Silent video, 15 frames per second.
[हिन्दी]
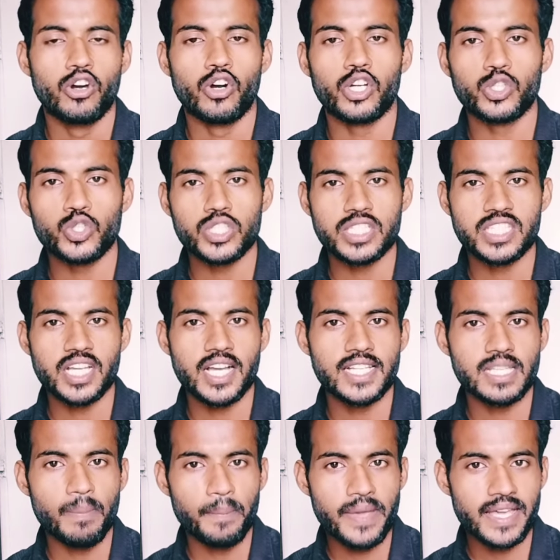और दोस्त अच्छा
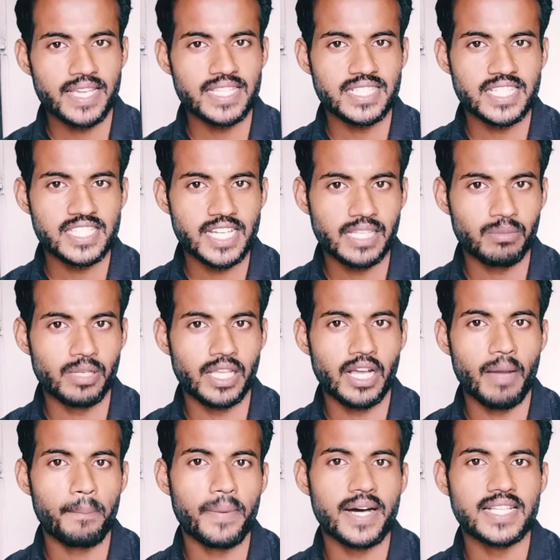खासा पैकेज के साथ
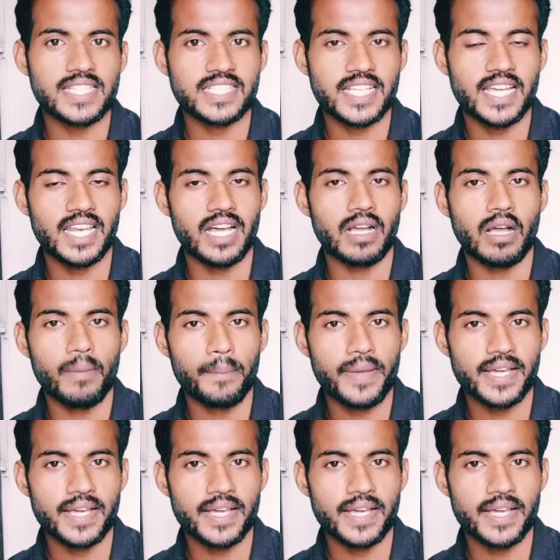मिलेगा पाँच छः लाख का